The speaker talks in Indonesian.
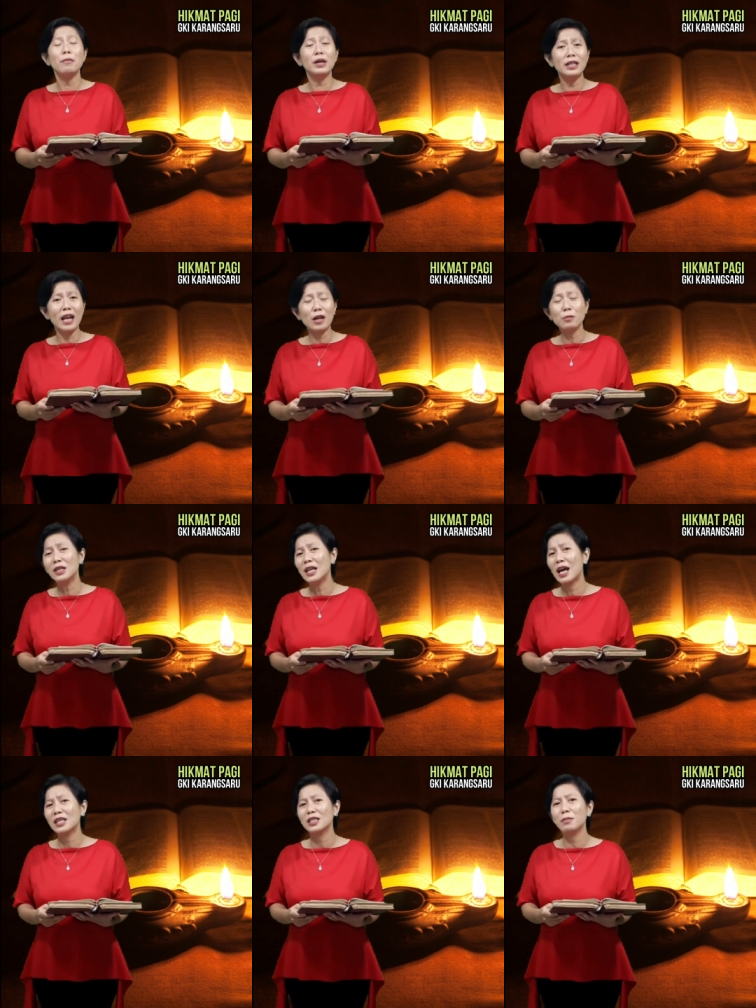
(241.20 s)

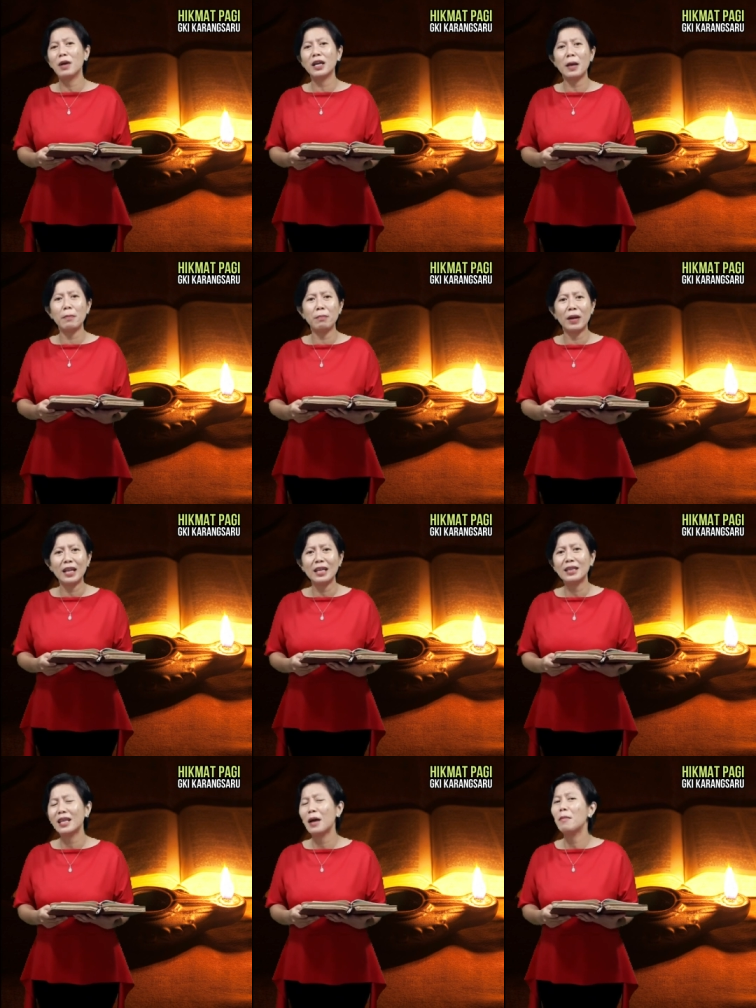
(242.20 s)
benar-benar sebagai
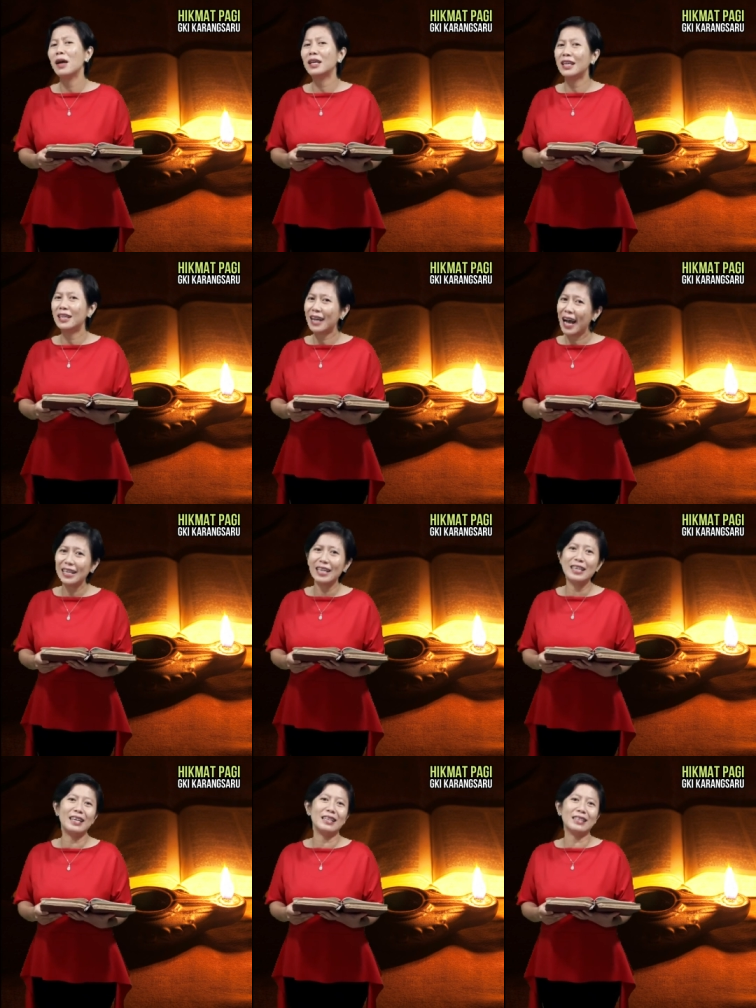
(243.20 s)
pelita bagi kaki
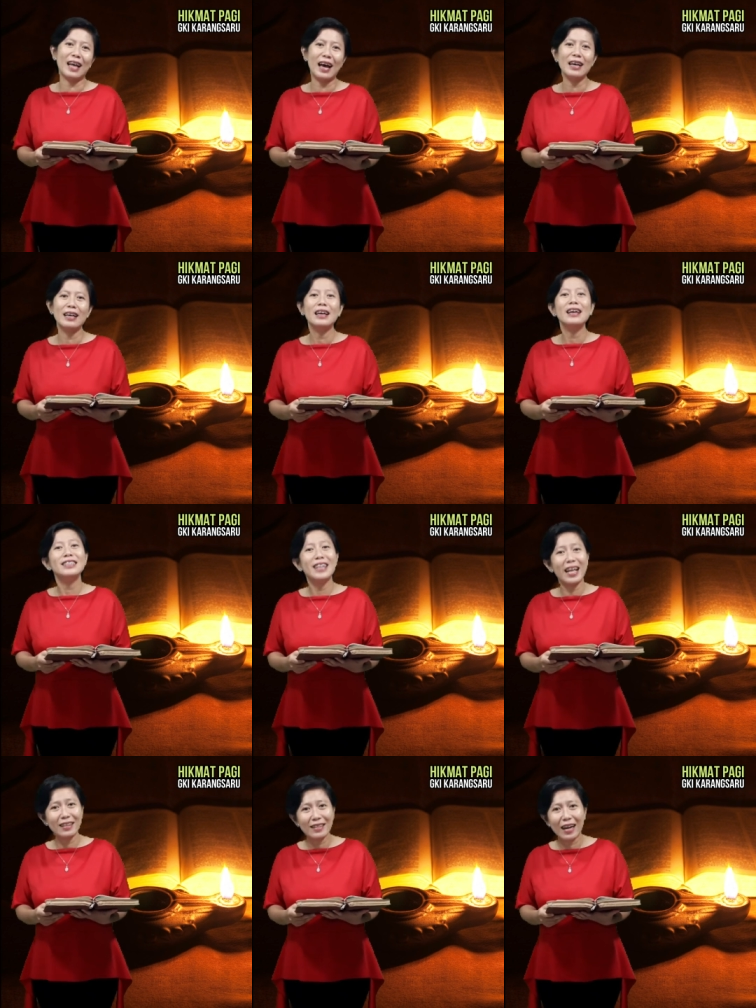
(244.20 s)
kita
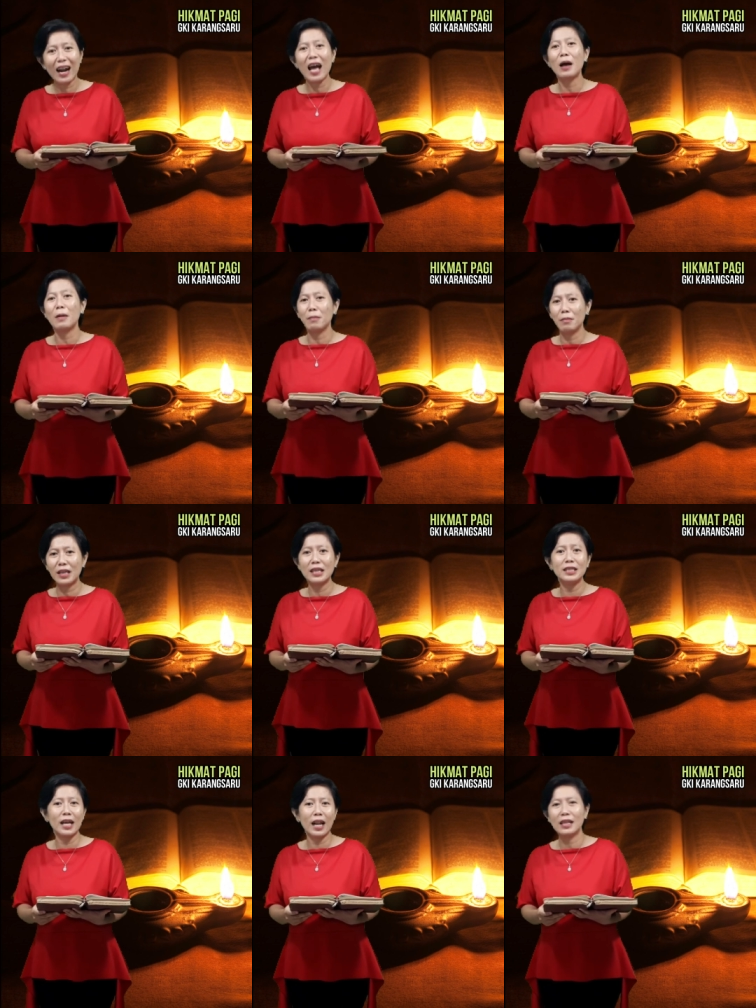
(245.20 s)
dan terang bagi
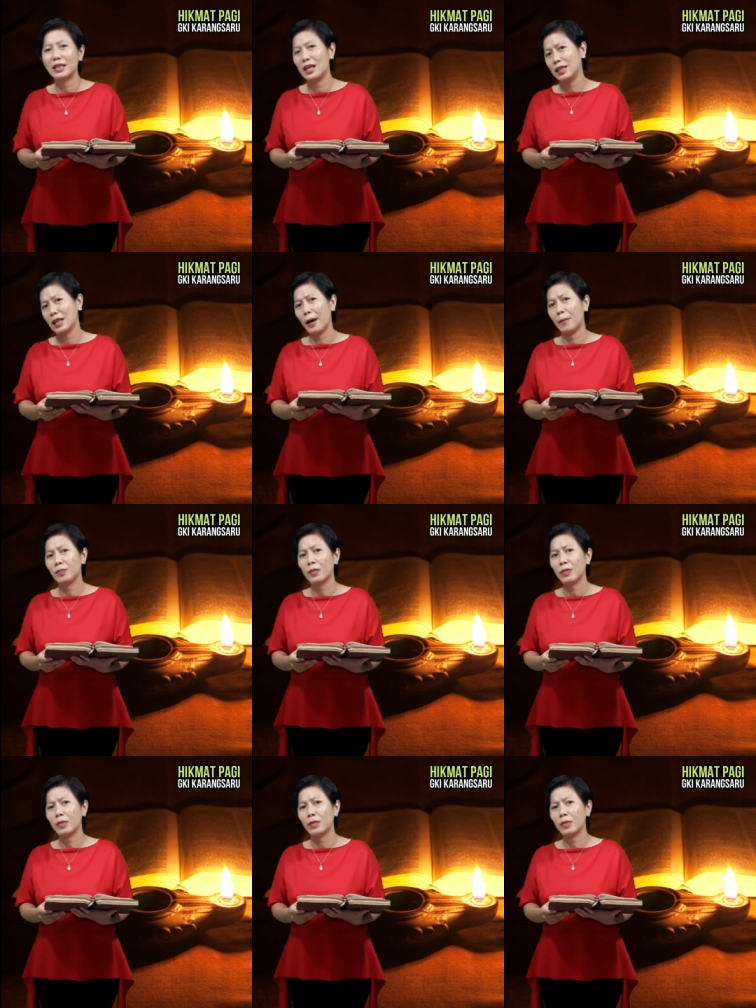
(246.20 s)
jalan kita.